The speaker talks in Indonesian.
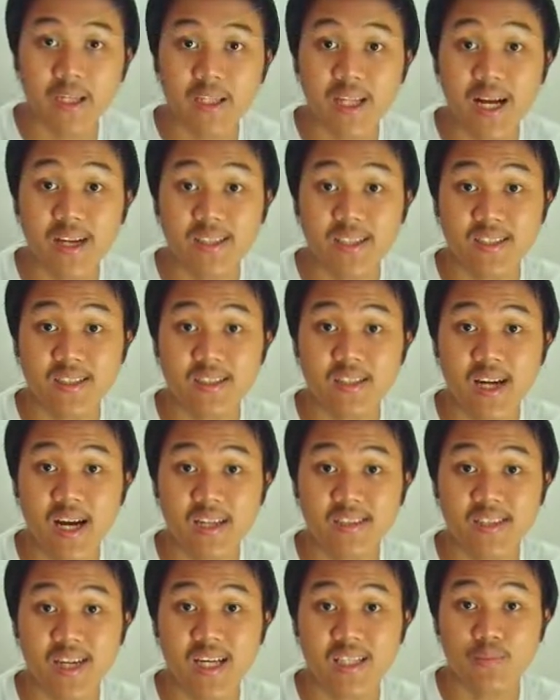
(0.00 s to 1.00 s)
kita akses
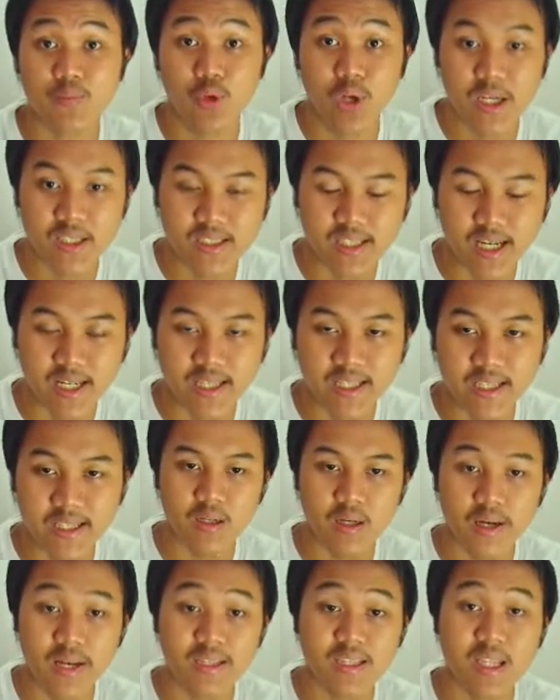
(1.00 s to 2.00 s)
dengan sangat mudah sekali.
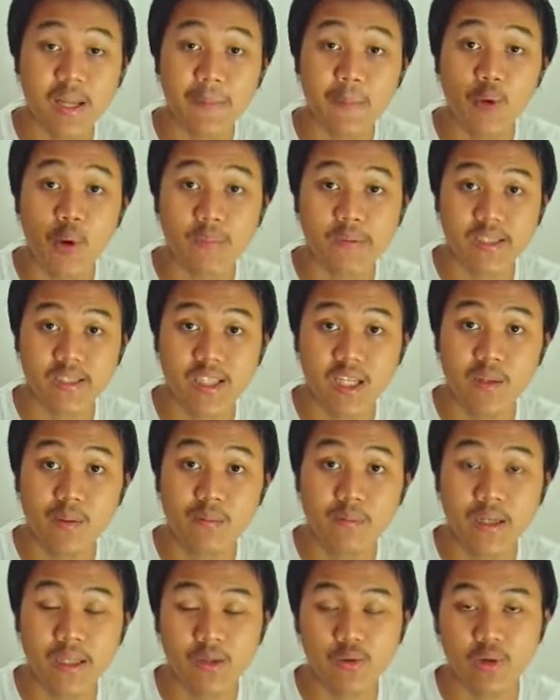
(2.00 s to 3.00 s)
Nah, tetapi website ini
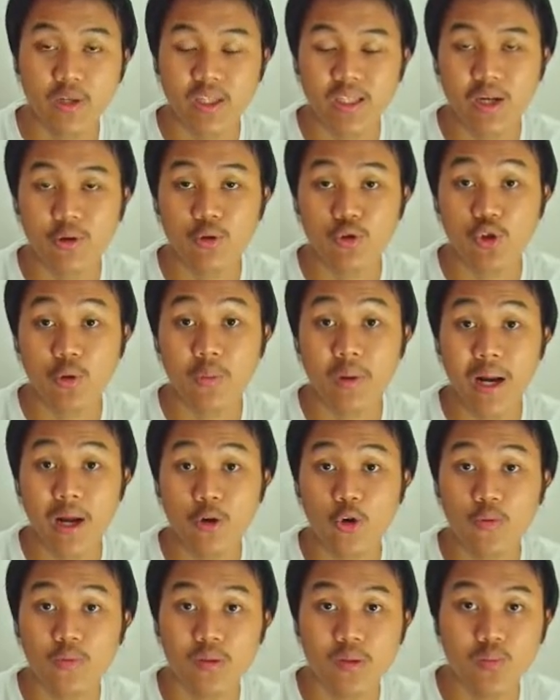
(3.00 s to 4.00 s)
membantu kita untuk
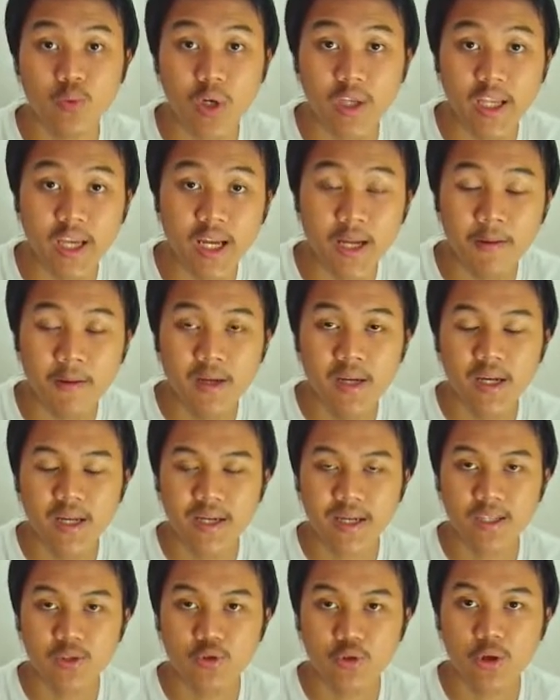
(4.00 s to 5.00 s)
merangkum semuanya
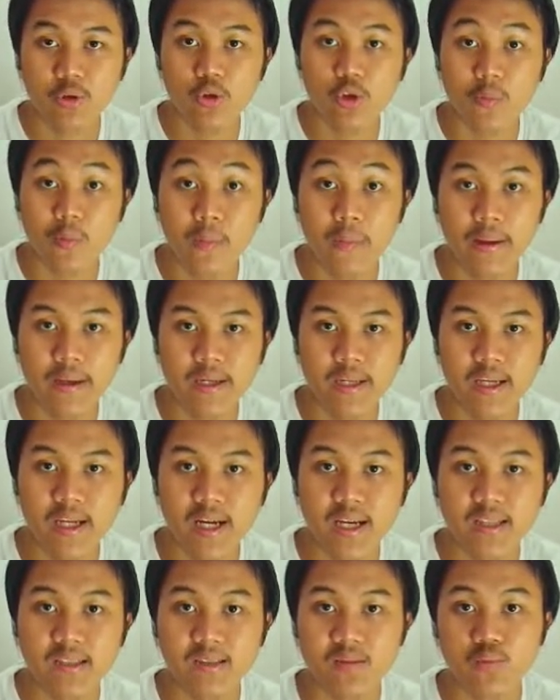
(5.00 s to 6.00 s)
dan juga untuk
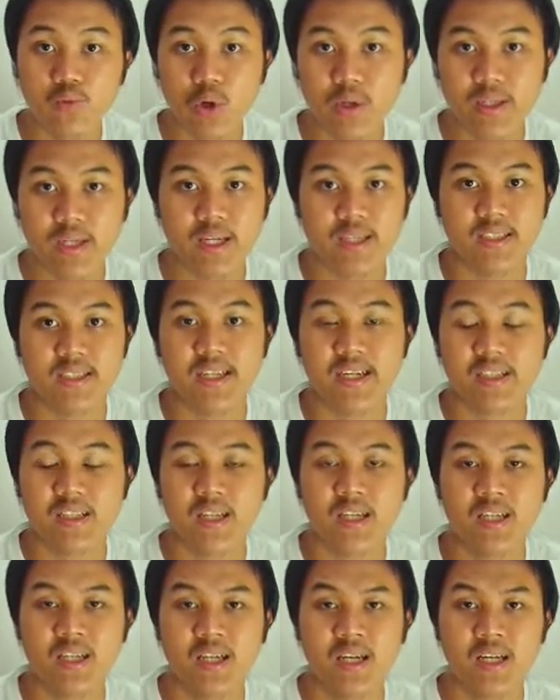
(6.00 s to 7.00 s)
membandingkan semuanya. Jadi
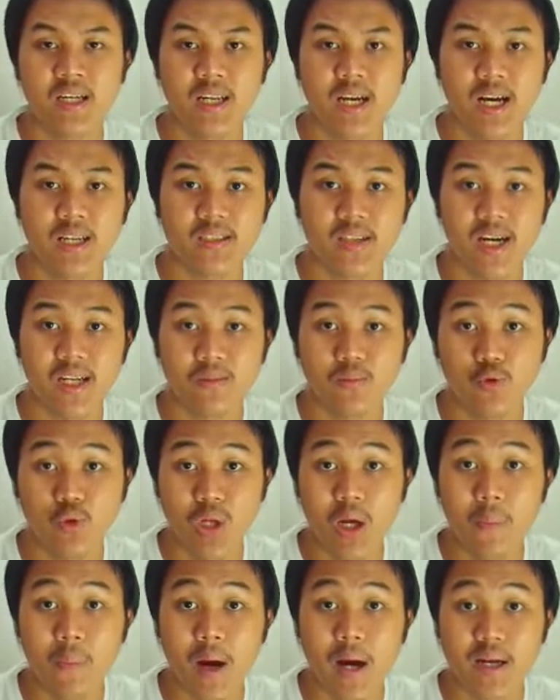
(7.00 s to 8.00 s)
kita dengan sangat
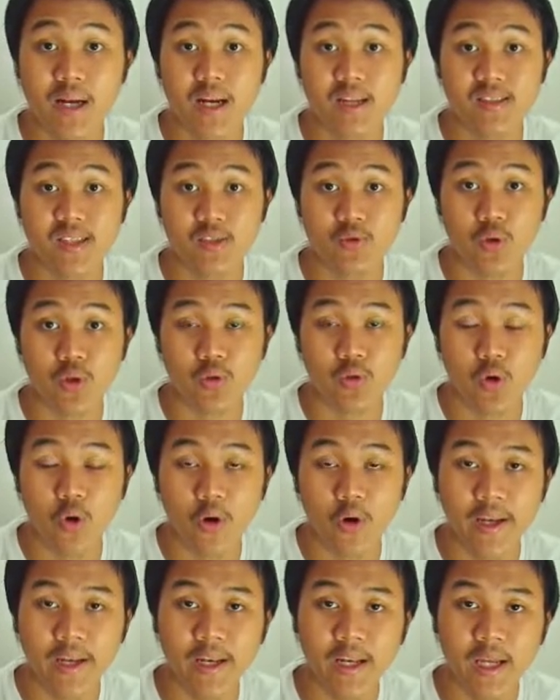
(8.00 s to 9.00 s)
mudah menganalisa suatu
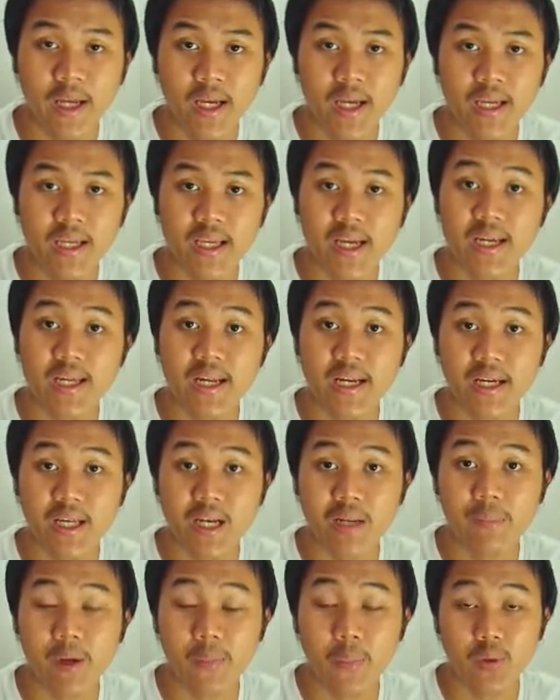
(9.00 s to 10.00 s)
koin yang
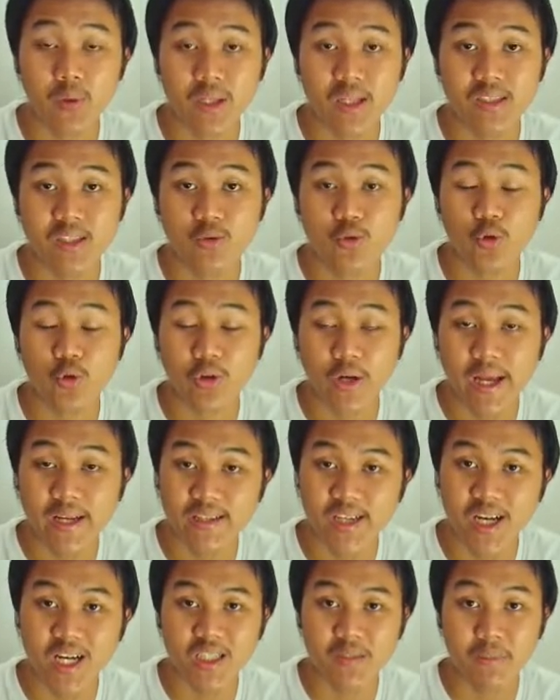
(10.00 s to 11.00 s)
kira-kira berpotensi untuk naik
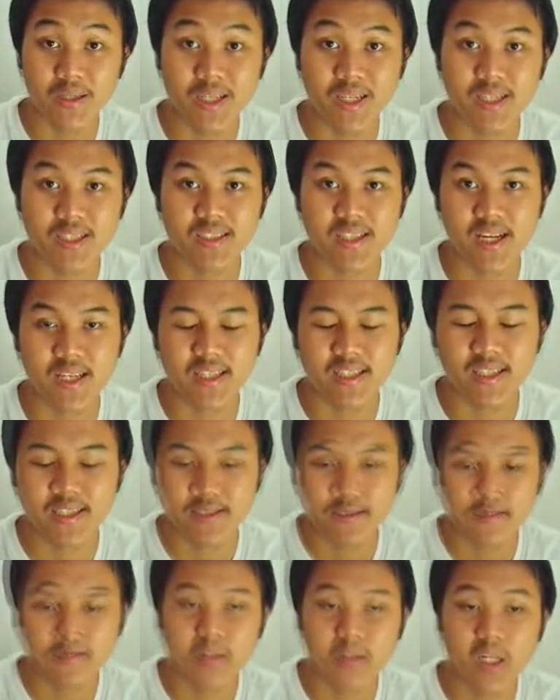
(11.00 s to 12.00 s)
sangat banyak sekali.
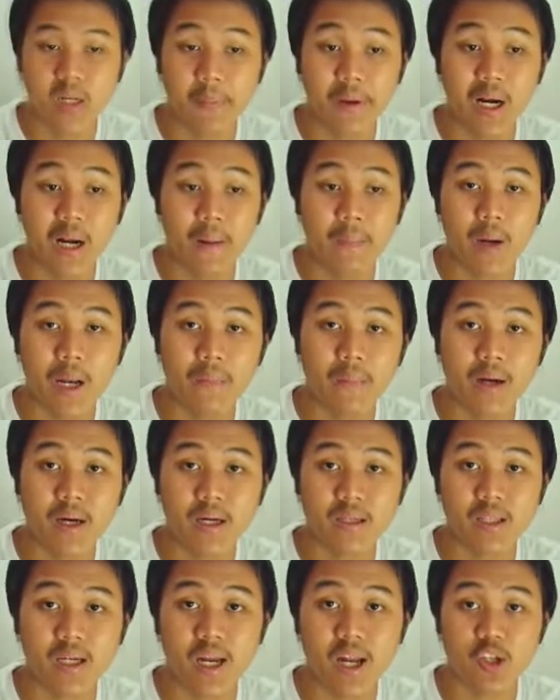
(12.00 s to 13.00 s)
Daripada lama-lama,
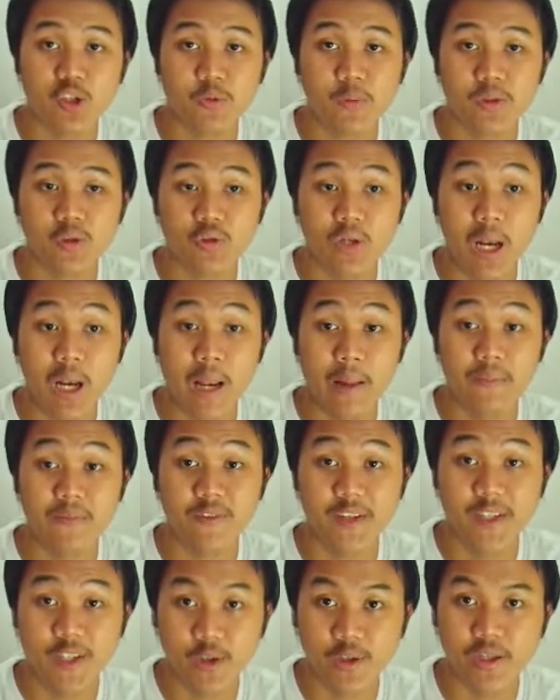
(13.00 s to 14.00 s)
kita akan langsung masuk ke dalam
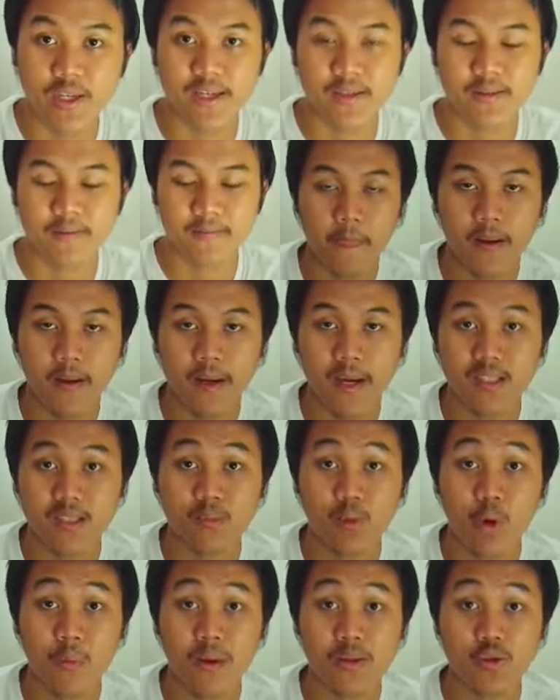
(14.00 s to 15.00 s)
videonya. Nah,
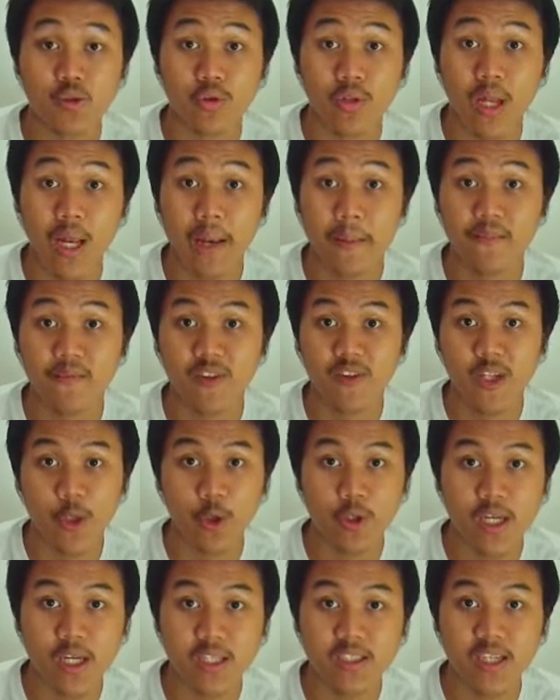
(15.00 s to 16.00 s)
sebelum masuk ke dalam
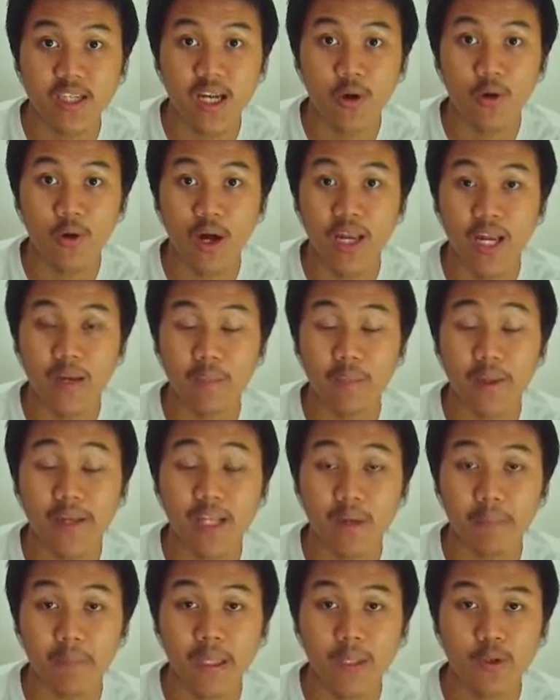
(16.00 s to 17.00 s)
videonya, jika lo kalian
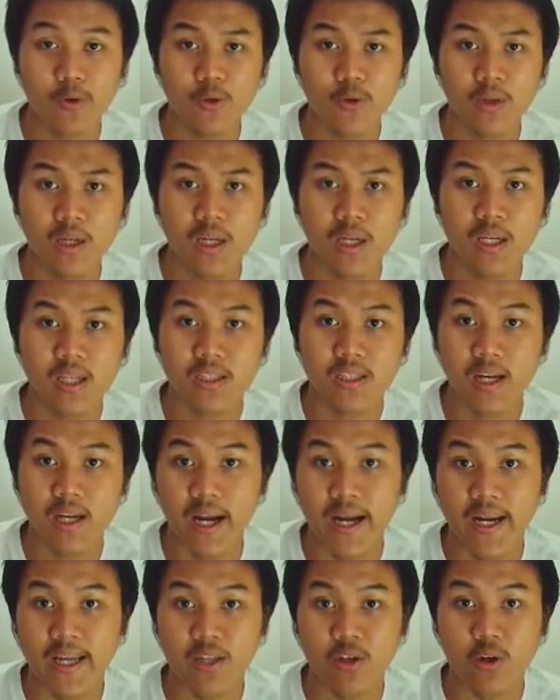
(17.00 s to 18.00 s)
banyak bingung
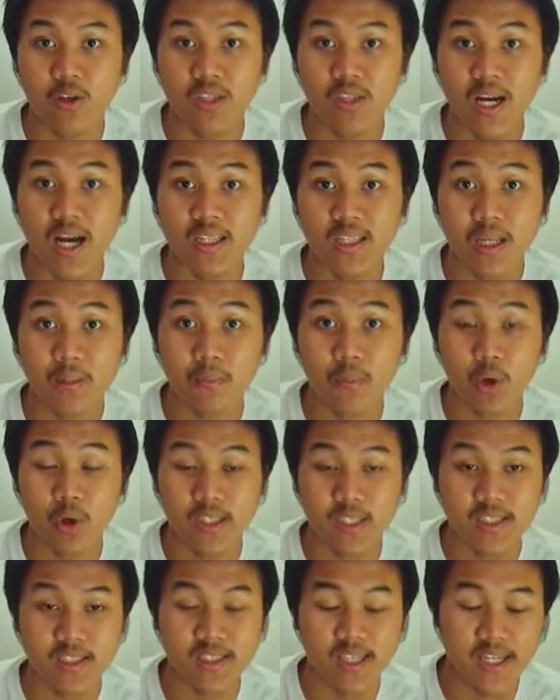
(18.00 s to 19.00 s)
terkait kosakata
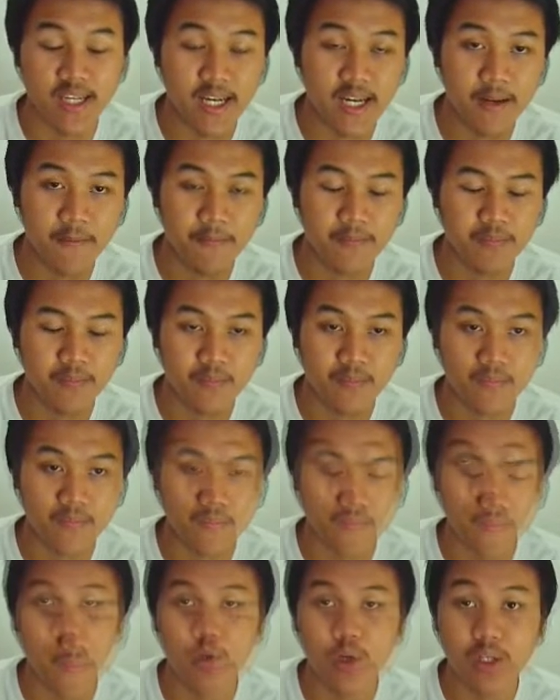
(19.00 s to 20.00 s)
blockchain saya,
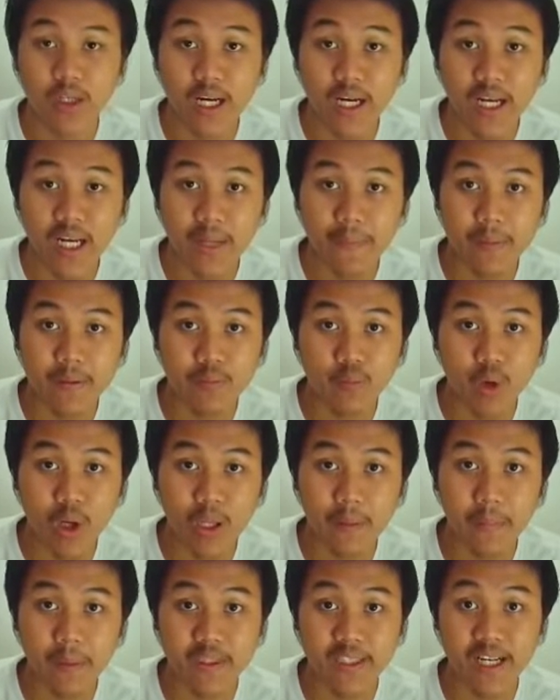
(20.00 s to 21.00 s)
Mungkin kalian dapat mulai
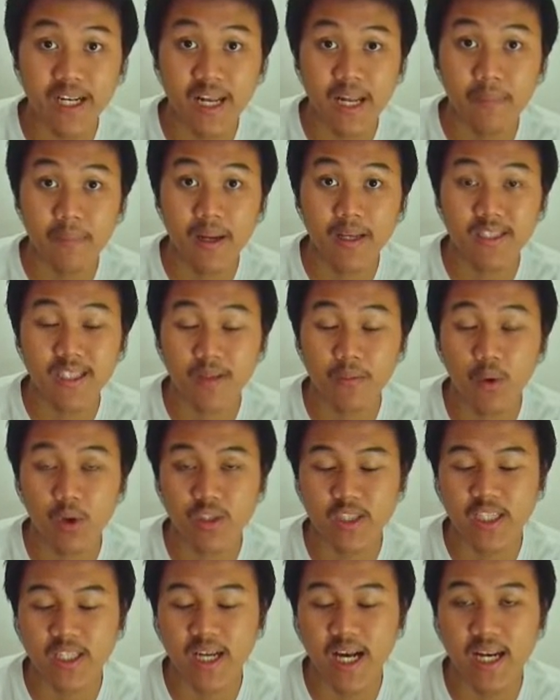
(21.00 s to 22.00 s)
perjalanan belajar
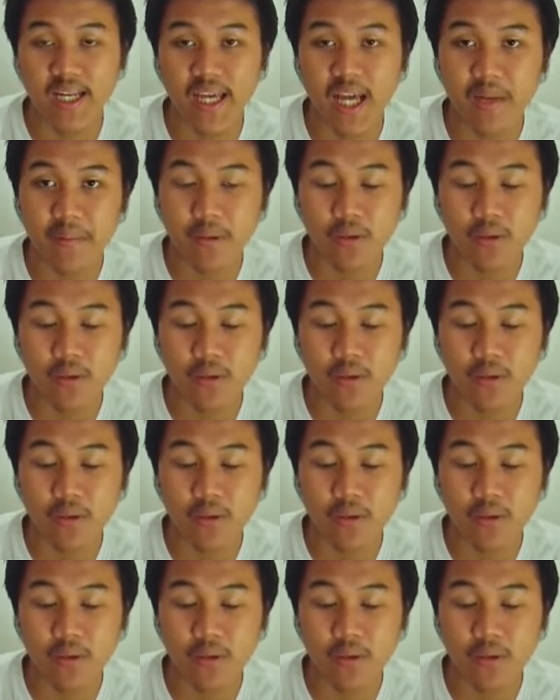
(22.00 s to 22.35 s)
blockchain kalian